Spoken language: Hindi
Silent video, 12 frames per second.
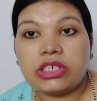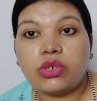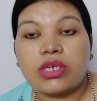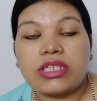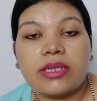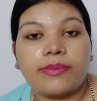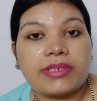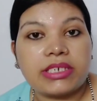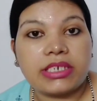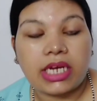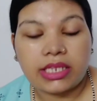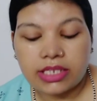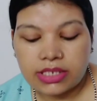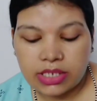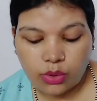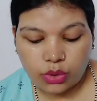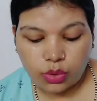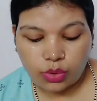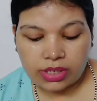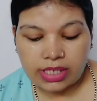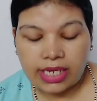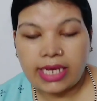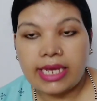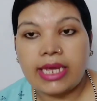चीज़ों की सबसे ज़्यादा ज़रूरत
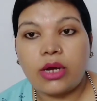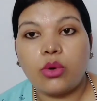होती है